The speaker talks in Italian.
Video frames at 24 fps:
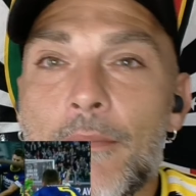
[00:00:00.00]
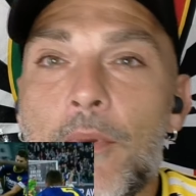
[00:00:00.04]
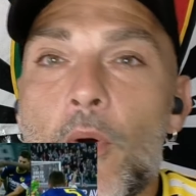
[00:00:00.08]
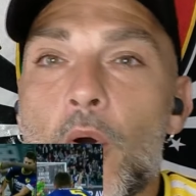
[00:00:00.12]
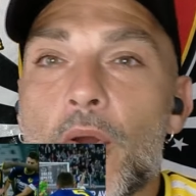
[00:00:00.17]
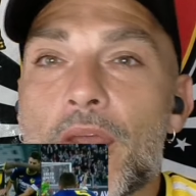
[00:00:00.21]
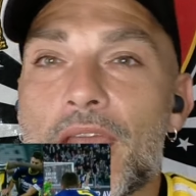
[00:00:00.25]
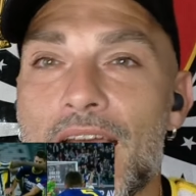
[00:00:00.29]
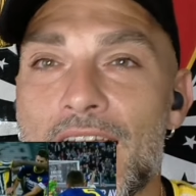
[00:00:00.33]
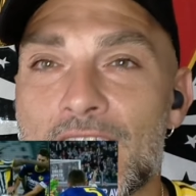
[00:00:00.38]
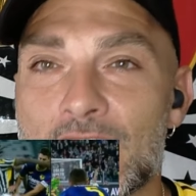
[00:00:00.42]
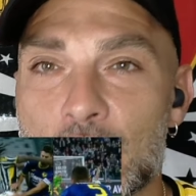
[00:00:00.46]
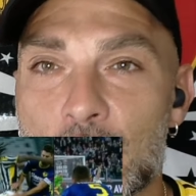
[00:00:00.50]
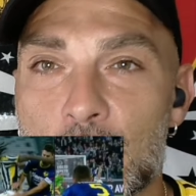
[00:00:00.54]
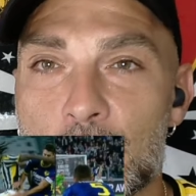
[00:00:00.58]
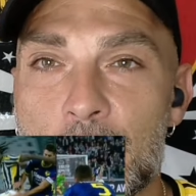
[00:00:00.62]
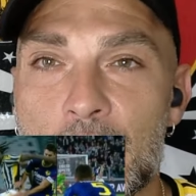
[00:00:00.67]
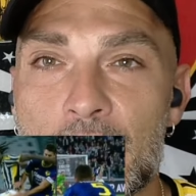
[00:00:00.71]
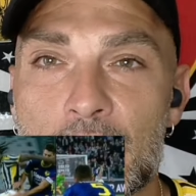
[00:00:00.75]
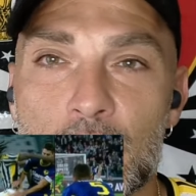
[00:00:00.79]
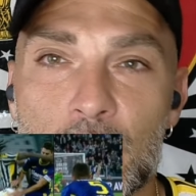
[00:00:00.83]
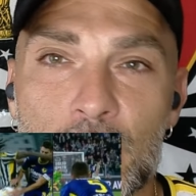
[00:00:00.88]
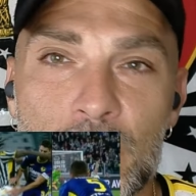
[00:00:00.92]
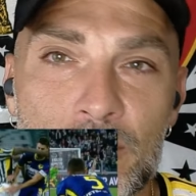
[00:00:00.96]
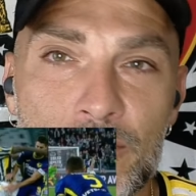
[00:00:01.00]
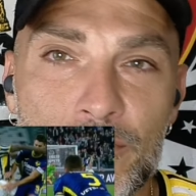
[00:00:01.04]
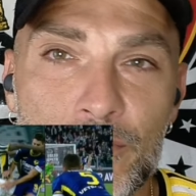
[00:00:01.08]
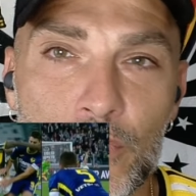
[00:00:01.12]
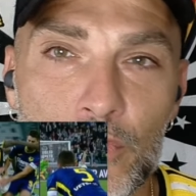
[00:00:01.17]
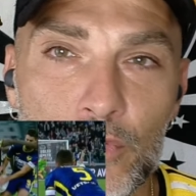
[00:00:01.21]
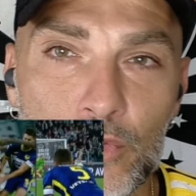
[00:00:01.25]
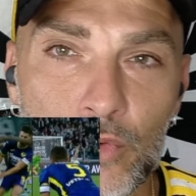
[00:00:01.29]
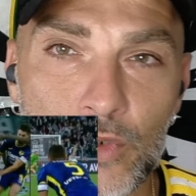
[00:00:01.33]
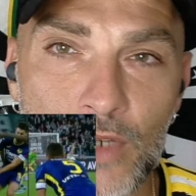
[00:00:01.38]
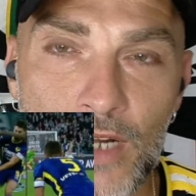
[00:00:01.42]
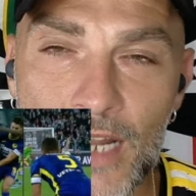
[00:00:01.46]
poi ha subito un
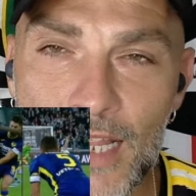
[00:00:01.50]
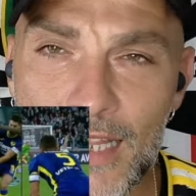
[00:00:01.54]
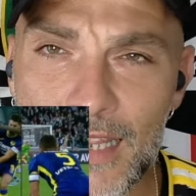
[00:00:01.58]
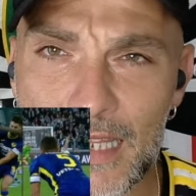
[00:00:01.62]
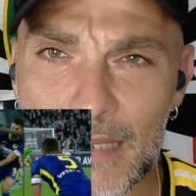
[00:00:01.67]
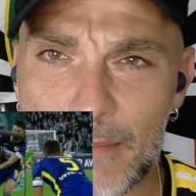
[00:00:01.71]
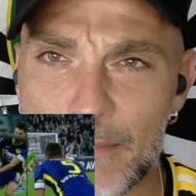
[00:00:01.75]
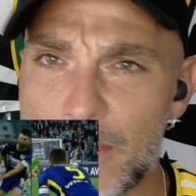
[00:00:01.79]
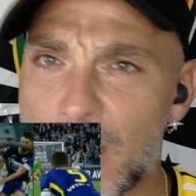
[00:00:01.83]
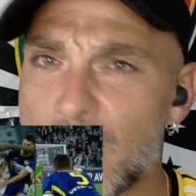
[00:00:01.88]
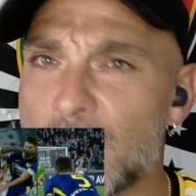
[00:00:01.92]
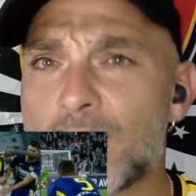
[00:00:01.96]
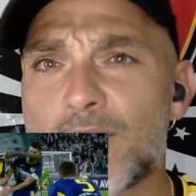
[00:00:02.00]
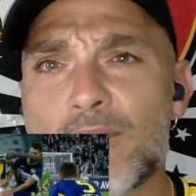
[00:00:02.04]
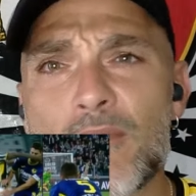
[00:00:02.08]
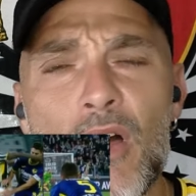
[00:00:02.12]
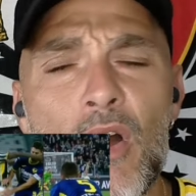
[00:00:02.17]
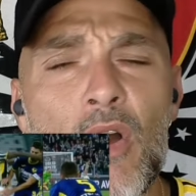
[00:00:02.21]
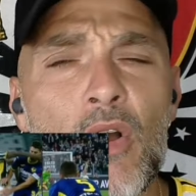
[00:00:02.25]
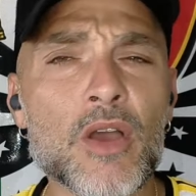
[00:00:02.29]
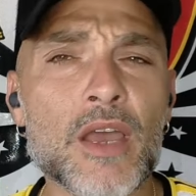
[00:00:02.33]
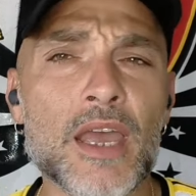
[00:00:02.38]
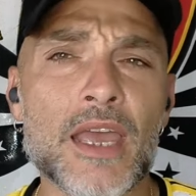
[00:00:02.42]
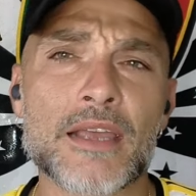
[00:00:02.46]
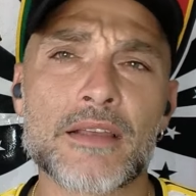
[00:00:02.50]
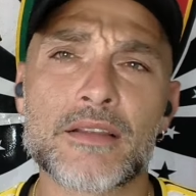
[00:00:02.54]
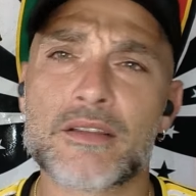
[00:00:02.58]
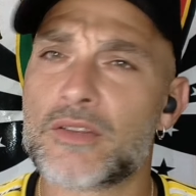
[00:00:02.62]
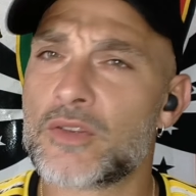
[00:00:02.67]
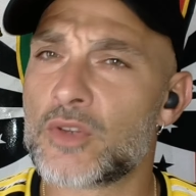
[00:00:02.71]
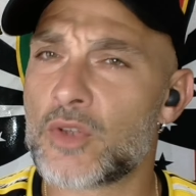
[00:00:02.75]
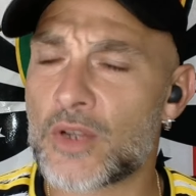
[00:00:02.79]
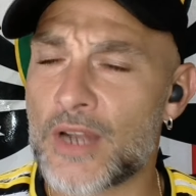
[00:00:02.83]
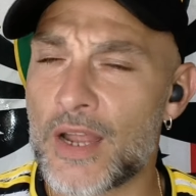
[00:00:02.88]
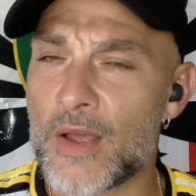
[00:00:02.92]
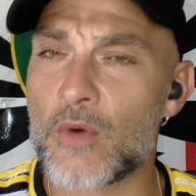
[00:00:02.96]
infortunio alla tibia ok
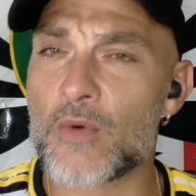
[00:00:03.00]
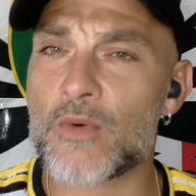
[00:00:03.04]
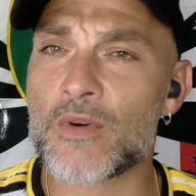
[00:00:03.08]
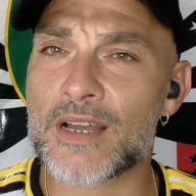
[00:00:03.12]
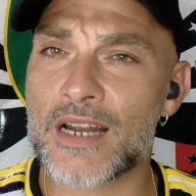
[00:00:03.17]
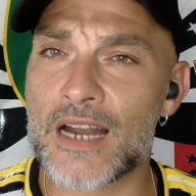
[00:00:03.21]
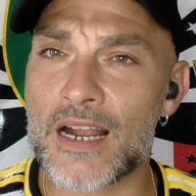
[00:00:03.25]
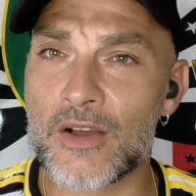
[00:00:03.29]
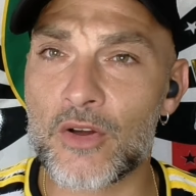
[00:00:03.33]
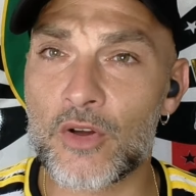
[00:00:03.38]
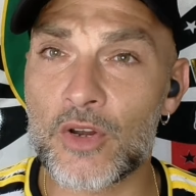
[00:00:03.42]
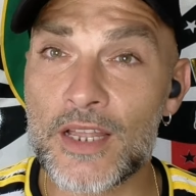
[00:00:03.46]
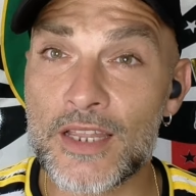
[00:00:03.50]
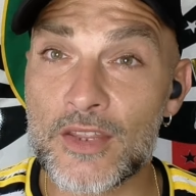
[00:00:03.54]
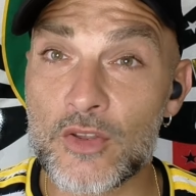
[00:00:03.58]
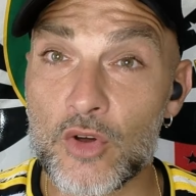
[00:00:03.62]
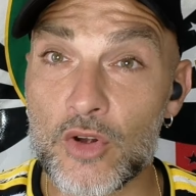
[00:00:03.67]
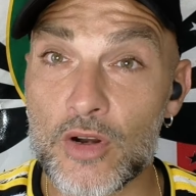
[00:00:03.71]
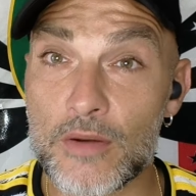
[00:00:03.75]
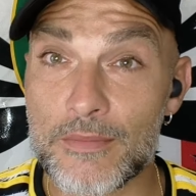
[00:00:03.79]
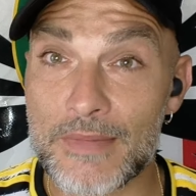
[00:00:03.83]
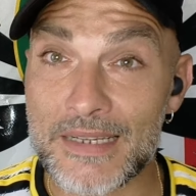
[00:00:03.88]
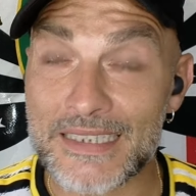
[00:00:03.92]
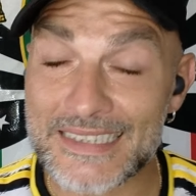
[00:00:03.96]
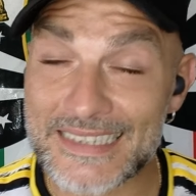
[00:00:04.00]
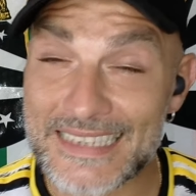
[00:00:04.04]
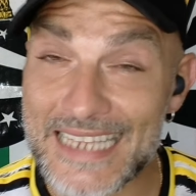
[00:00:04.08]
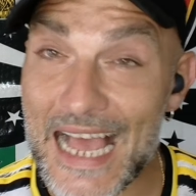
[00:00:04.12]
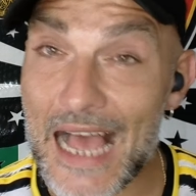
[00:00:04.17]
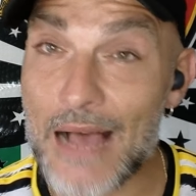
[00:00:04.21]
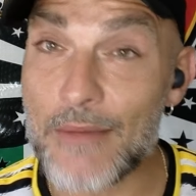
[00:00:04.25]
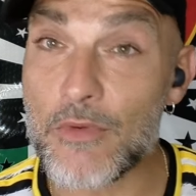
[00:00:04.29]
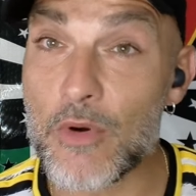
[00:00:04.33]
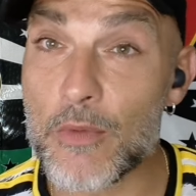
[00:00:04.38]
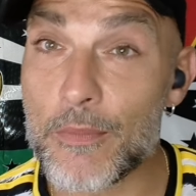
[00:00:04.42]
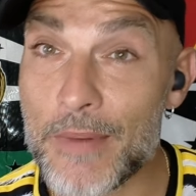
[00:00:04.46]
non è un gran goleador ma
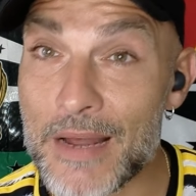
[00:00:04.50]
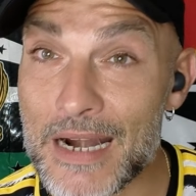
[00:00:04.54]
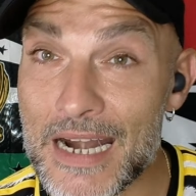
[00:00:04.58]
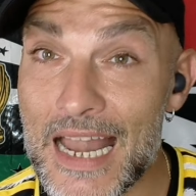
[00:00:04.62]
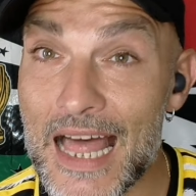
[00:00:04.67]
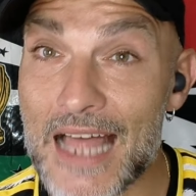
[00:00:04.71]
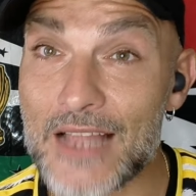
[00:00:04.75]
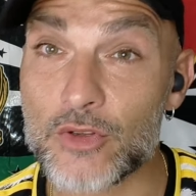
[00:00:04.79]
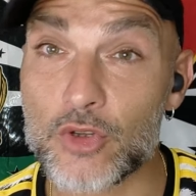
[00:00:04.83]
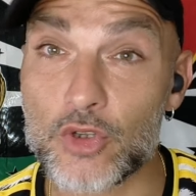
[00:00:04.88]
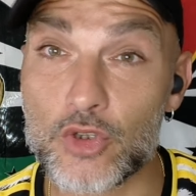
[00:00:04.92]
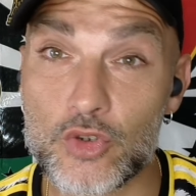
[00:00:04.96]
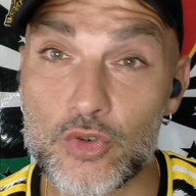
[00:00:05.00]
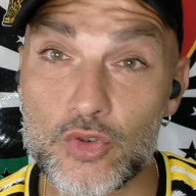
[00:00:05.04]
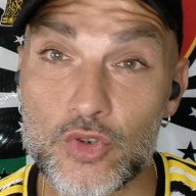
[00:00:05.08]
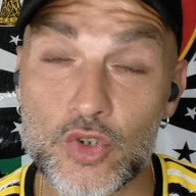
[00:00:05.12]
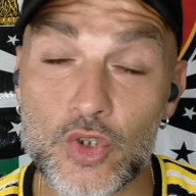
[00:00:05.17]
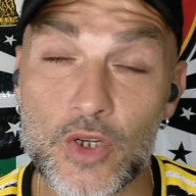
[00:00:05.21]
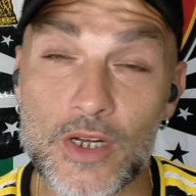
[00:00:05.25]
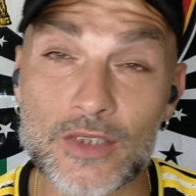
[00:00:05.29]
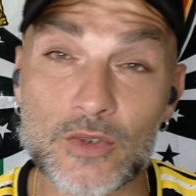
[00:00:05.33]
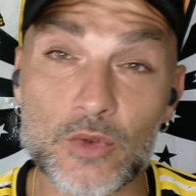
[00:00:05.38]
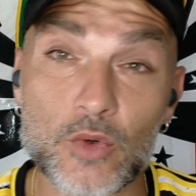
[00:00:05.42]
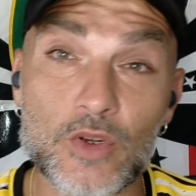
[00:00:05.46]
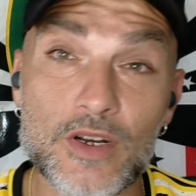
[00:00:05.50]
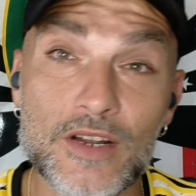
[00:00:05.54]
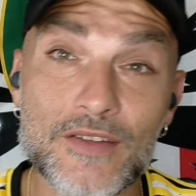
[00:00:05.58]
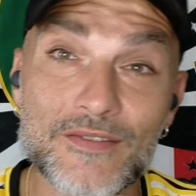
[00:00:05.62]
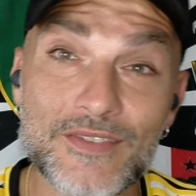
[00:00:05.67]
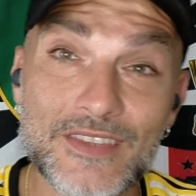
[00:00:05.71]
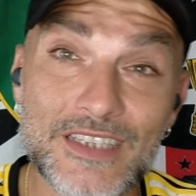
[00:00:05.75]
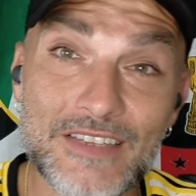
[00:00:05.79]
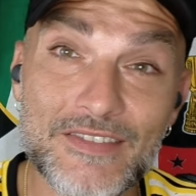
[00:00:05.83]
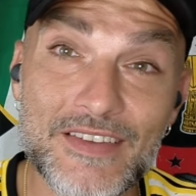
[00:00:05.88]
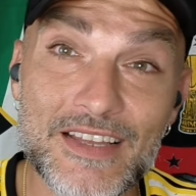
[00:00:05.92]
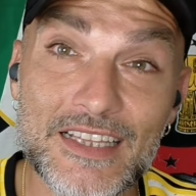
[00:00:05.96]
stiamo parlando di un
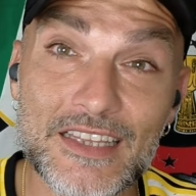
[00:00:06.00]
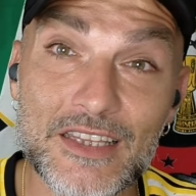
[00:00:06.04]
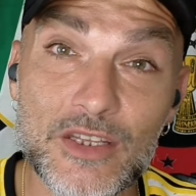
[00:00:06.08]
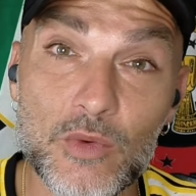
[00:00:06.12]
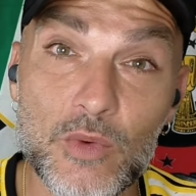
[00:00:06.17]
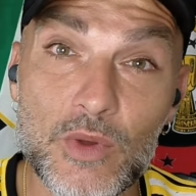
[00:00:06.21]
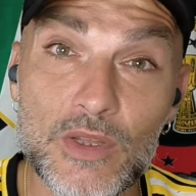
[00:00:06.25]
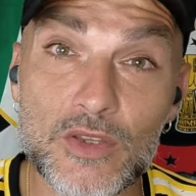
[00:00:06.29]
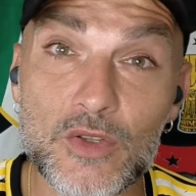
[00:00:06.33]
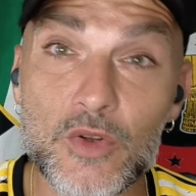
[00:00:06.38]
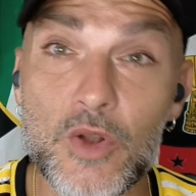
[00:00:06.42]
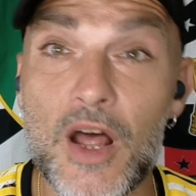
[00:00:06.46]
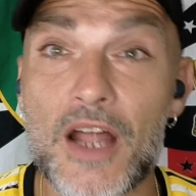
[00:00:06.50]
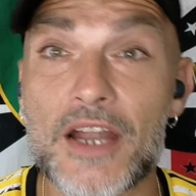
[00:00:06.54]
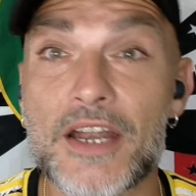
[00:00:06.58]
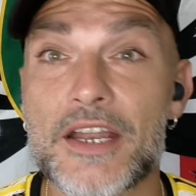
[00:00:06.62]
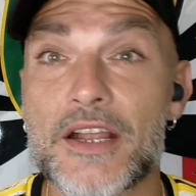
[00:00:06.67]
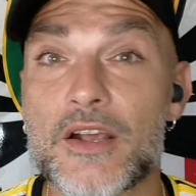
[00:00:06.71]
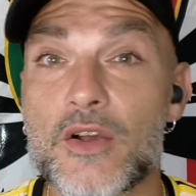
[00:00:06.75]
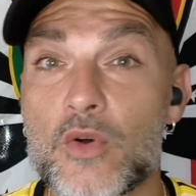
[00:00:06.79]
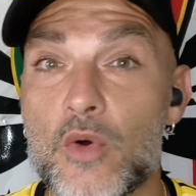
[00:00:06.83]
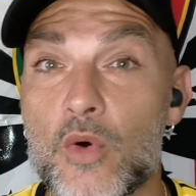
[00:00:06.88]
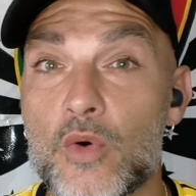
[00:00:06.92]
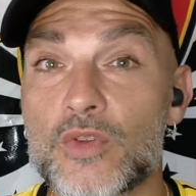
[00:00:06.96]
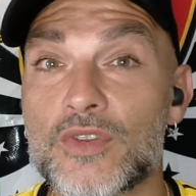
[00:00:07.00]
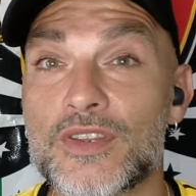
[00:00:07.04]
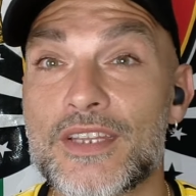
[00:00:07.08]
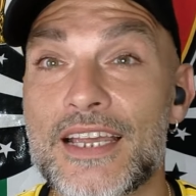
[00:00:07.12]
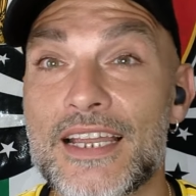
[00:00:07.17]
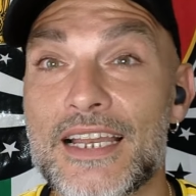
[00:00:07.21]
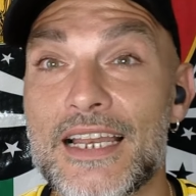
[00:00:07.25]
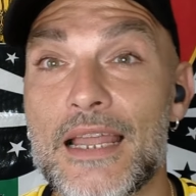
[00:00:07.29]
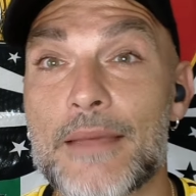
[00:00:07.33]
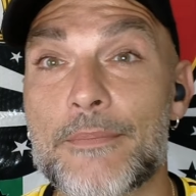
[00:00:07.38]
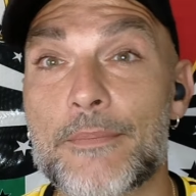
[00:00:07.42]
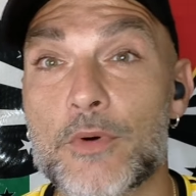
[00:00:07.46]
giocatore di 24 anni con
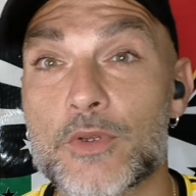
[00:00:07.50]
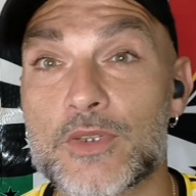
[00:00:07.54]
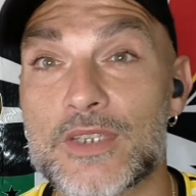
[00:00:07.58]
delle